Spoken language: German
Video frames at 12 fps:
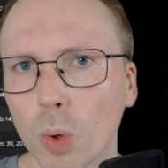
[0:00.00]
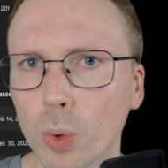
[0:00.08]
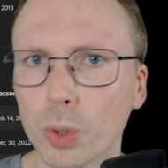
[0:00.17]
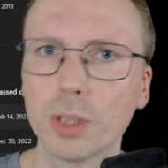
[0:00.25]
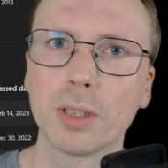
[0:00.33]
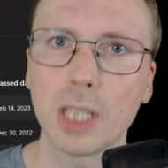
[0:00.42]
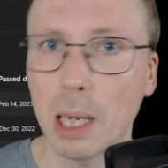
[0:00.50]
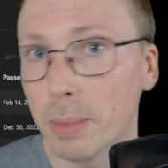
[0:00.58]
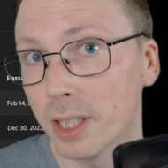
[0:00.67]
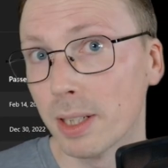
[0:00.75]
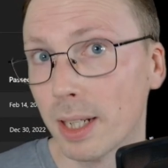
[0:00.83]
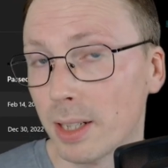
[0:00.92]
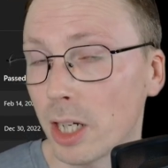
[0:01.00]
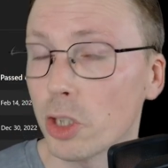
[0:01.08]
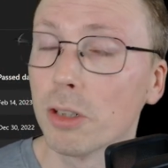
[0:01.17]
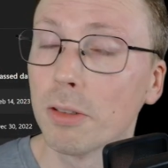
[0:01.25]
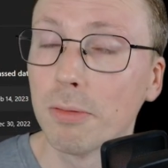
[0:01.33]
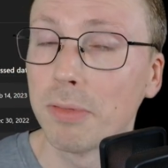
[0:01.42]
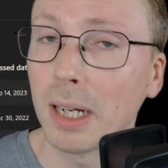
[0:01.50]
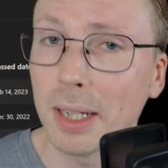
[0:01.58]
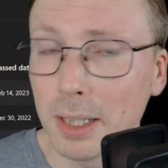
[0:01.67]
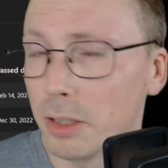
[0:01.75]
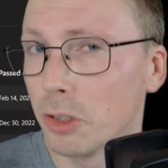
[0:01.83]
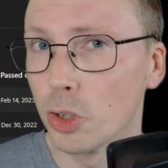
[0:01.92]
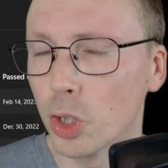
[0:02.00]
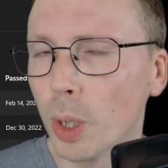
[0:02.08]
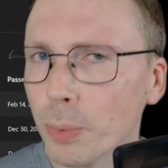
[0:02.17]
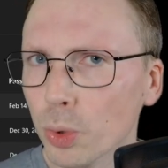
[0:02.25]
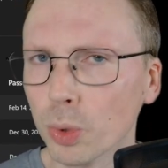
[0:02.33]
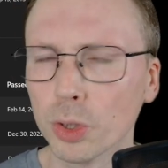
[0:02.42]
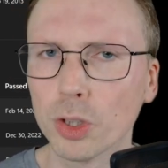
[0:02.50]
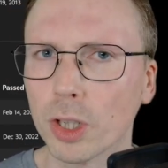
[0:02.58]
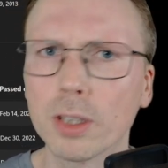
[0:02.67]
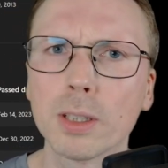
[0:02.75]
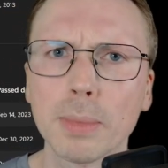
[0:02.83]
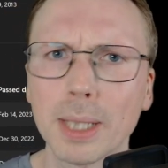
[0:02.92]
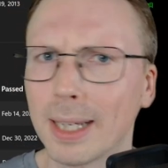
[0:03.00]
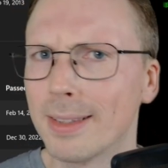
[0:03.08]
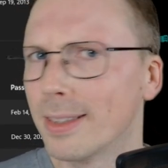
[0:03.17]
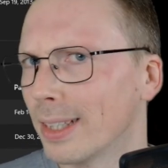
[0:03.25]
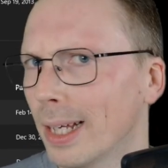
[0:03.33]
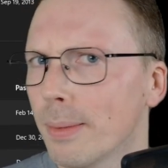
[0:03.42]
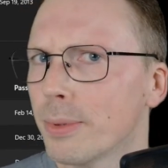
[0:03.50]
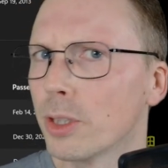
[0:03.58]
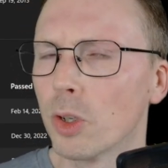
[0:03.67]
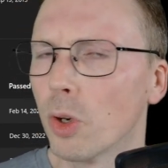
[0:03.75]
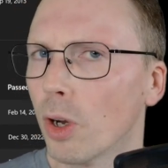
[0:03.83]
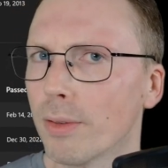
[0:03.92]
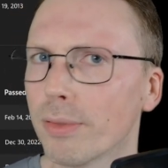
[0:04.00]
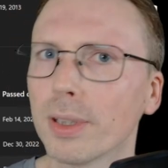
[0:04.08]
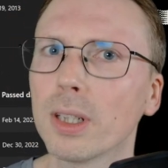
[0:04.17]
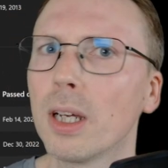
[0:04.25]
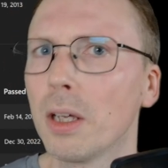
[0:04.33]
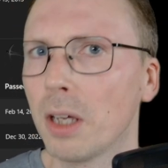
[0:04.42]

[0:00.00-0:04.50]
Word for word: Und damit in der Tasche war jetzt die Jobsuche trotzdem kein Selbstläufer,